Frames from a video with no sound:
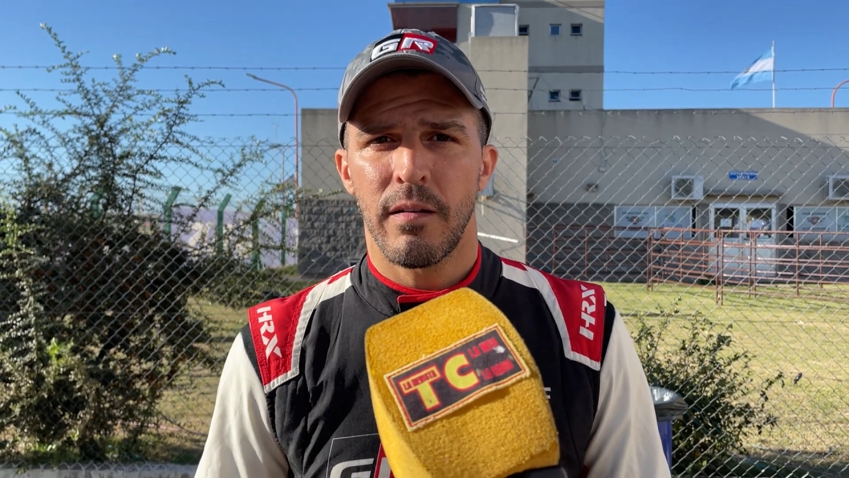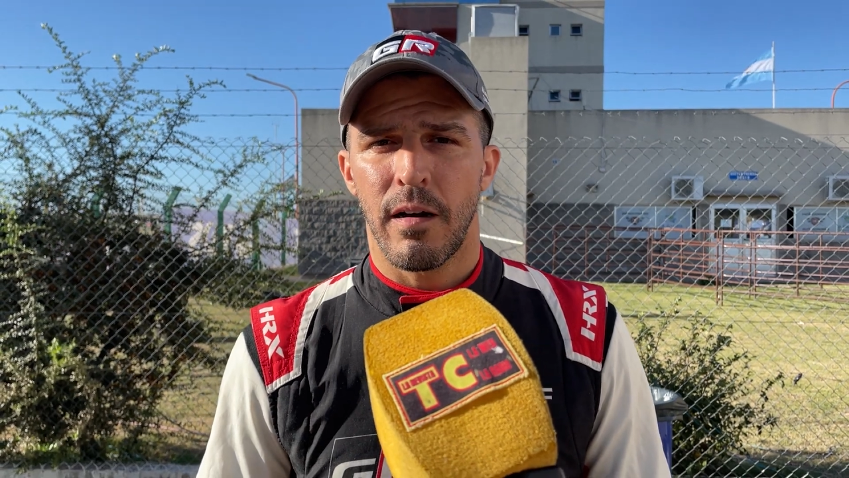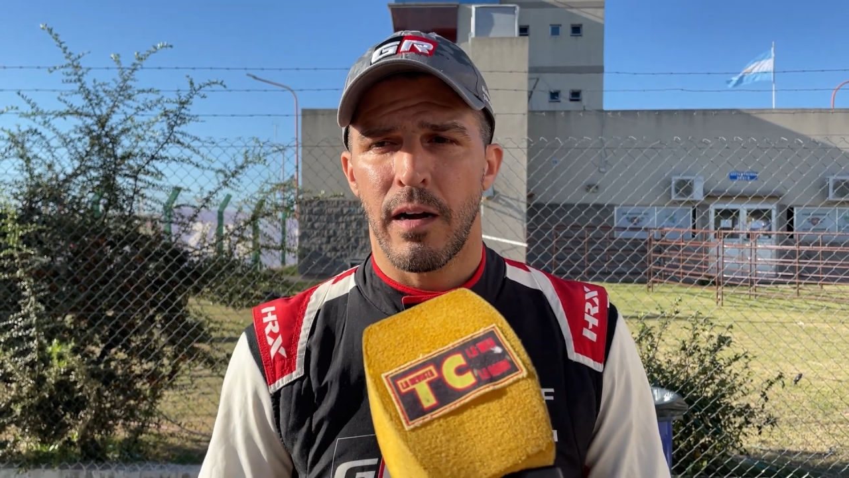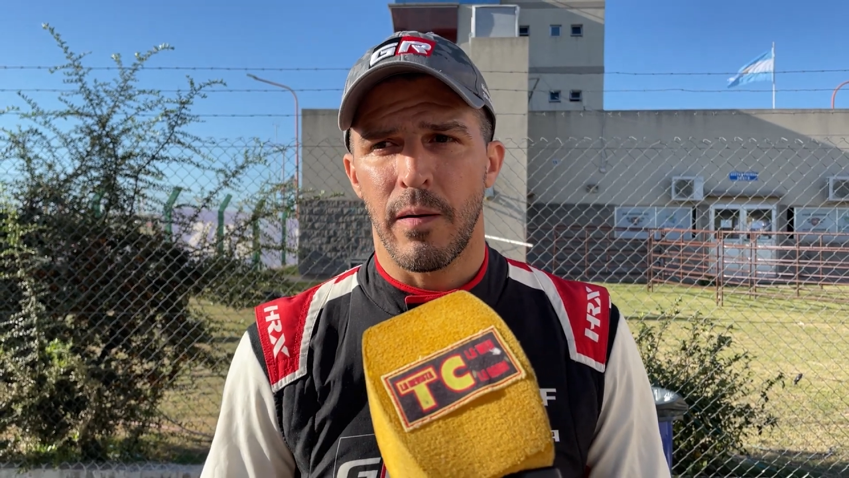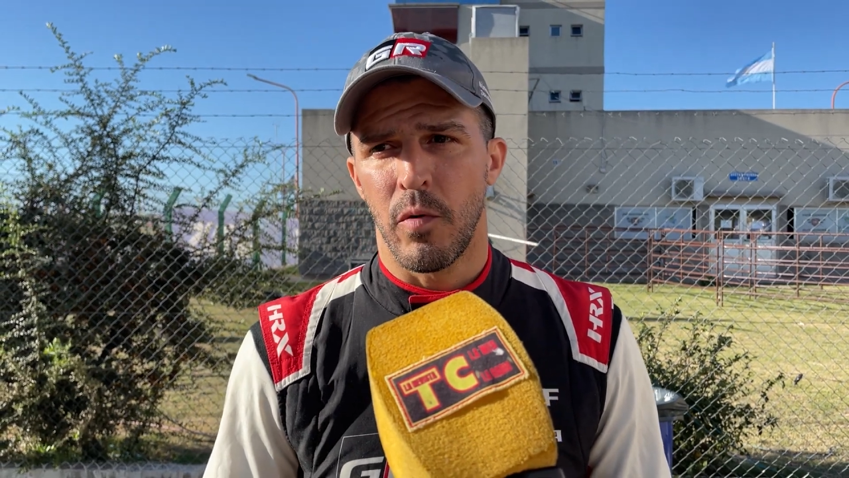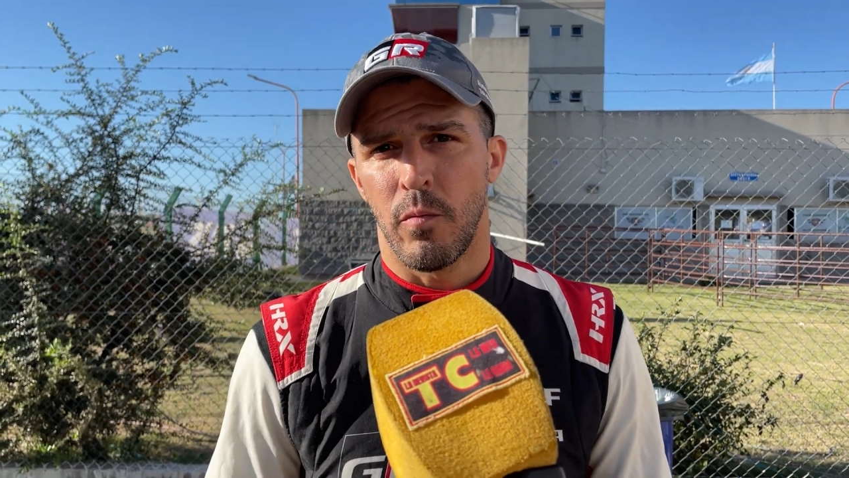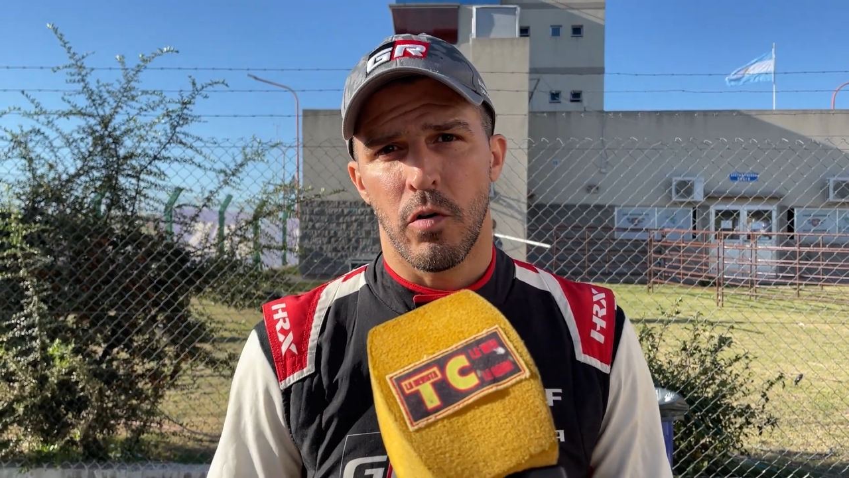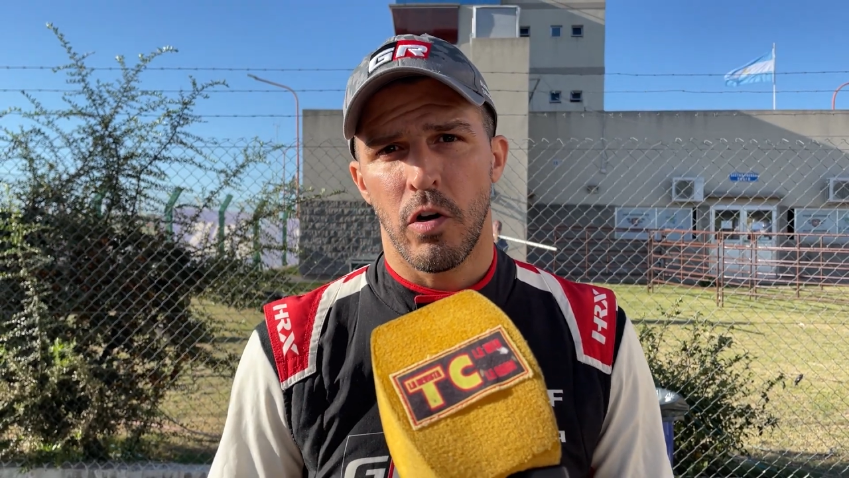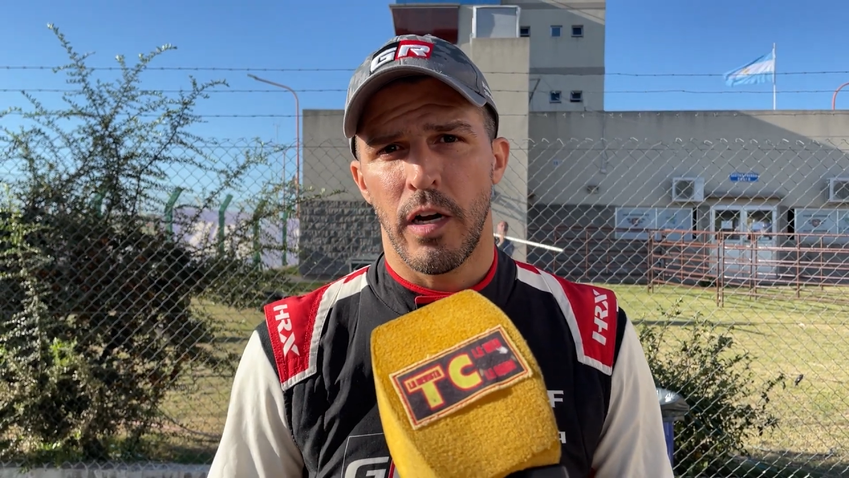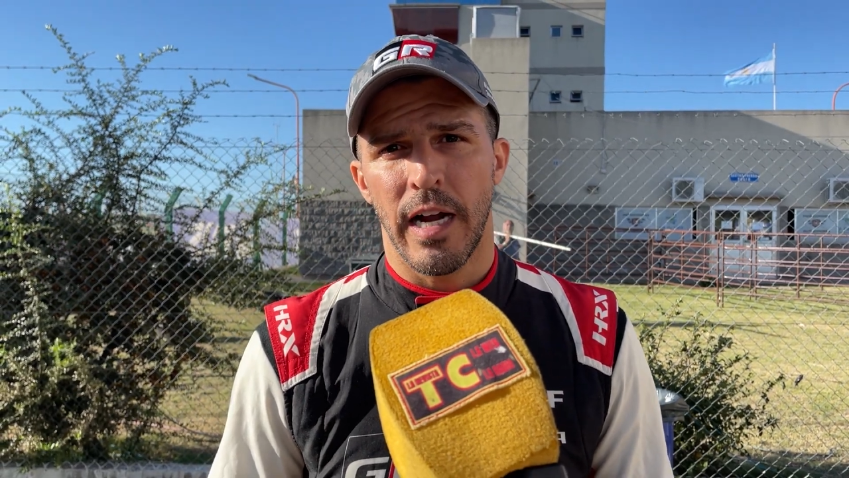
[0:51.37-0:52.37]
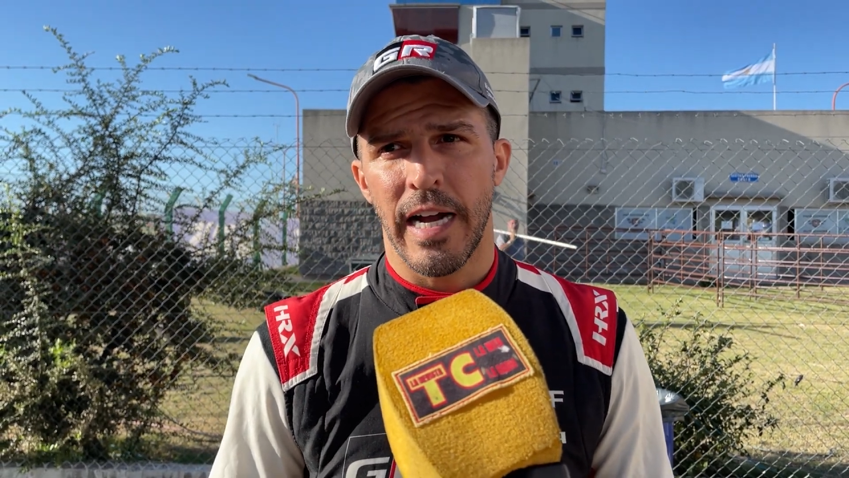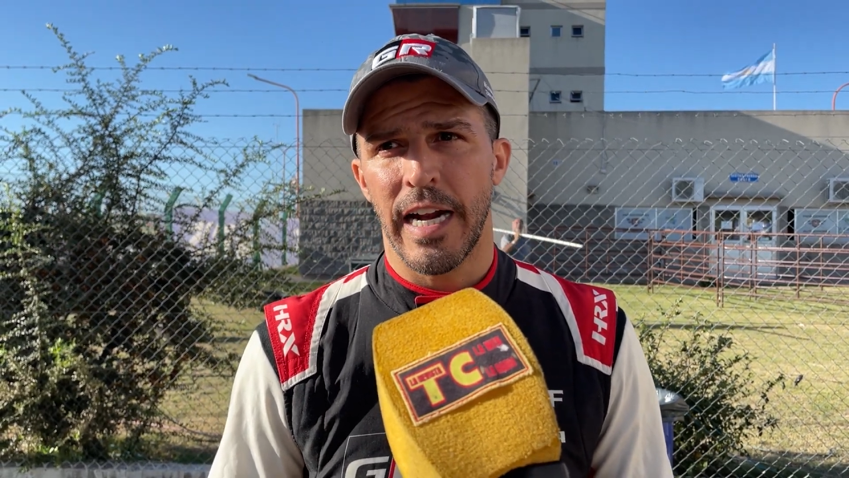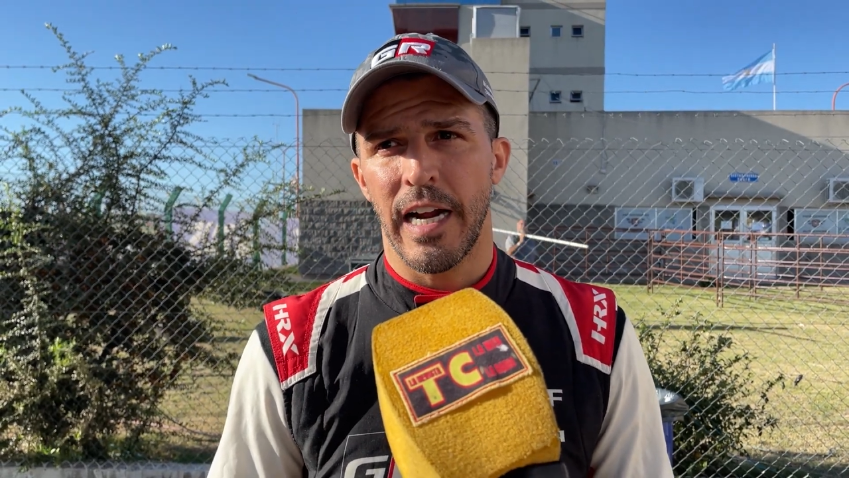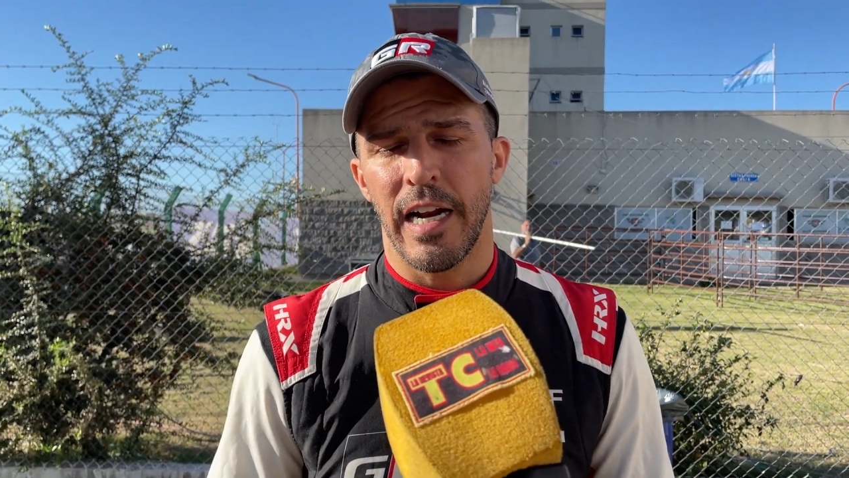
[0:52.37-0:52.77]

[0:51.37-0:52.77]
trabajamos un poco en las cargas,